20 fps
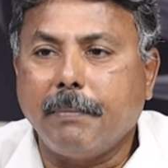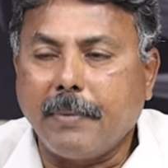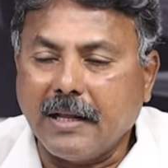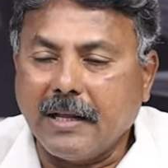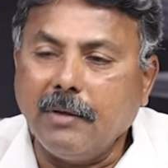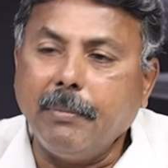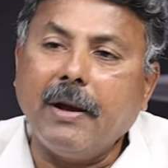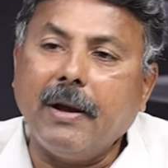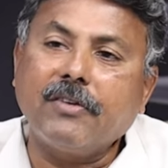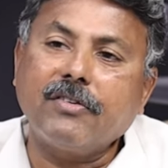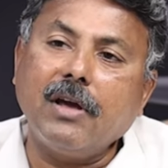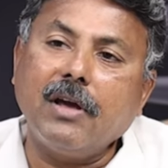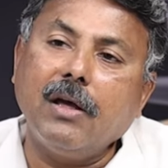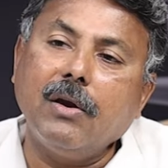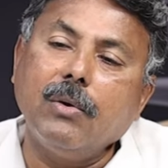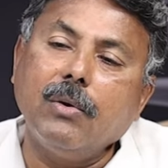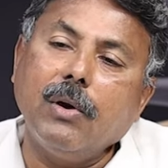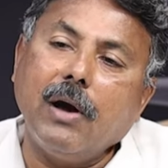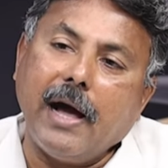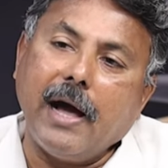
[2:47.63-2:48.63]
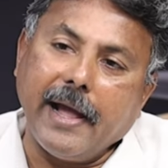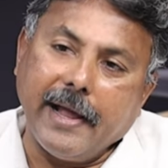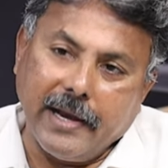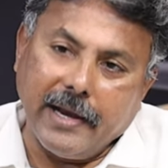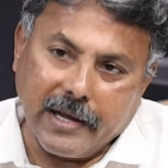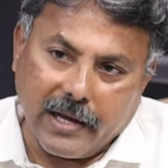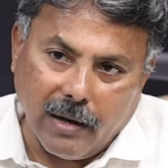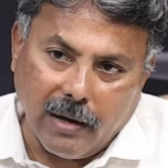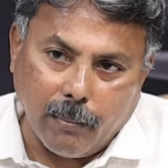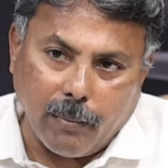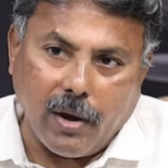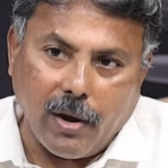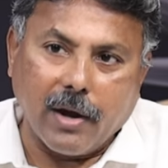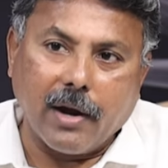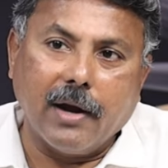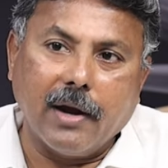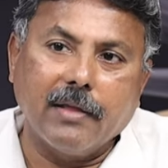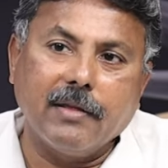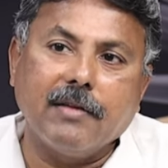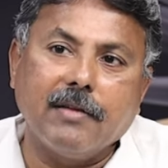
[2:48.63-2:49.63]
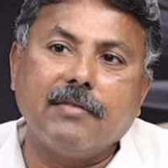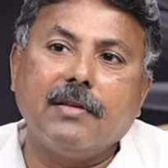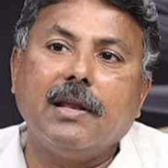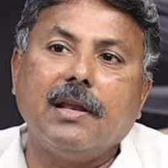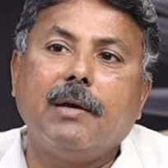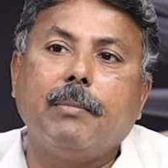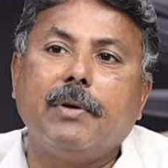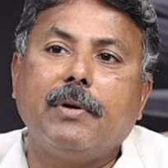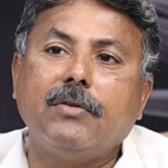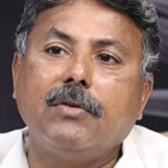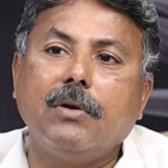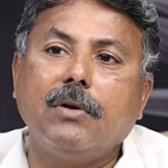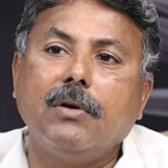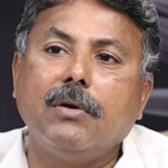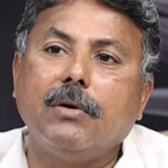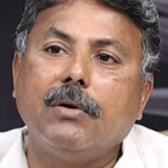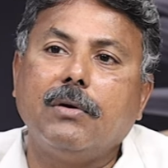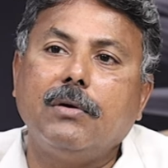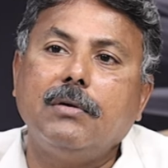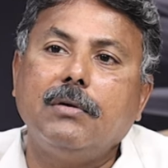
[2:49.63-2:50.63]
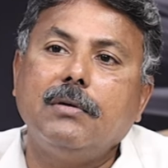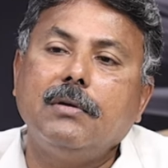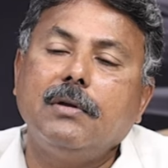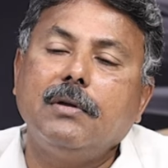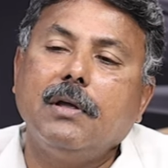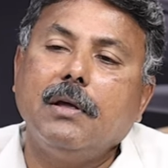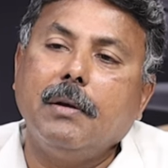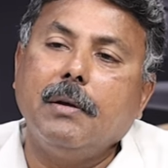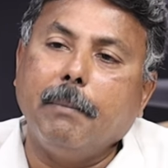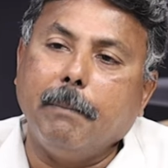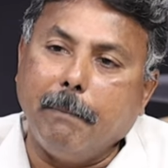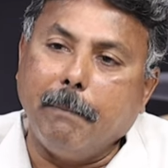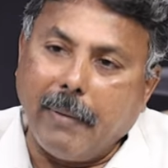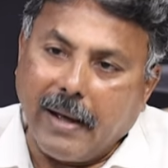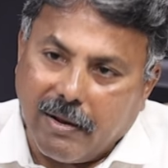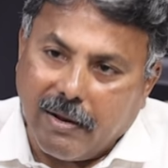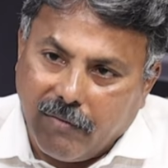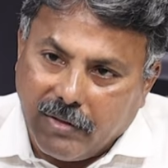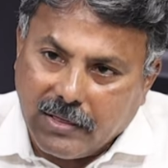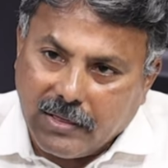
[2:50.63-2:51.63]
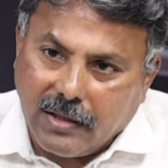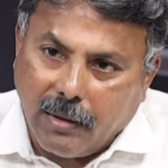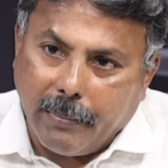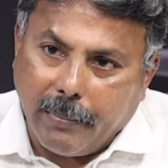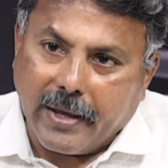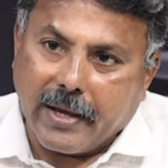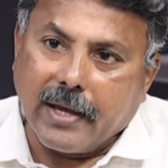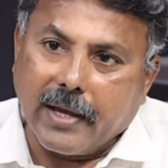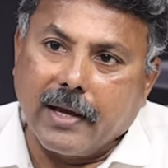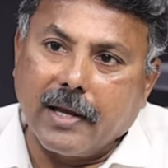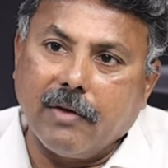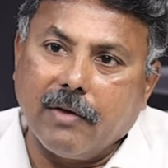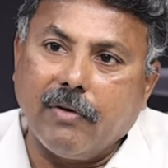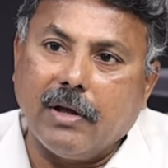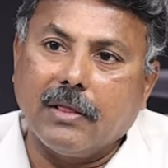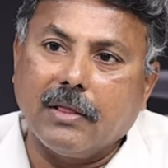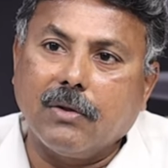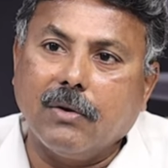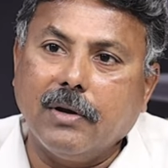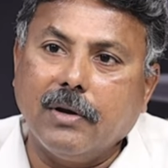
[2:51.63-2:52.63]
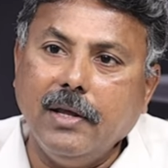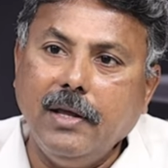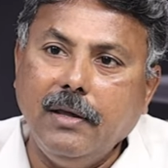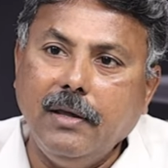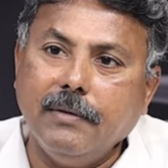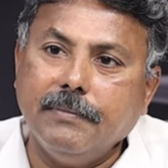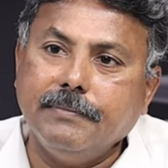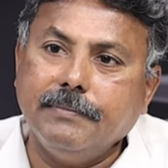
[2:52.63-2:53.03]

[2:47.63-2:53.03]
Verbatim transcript: ప్రతిపక్షాలు ఆ ఎన్నికను బాయ్కాట్ చేసిన నేపథ్యంలో బలవంతపు ఏకగ్రీవాలతోటి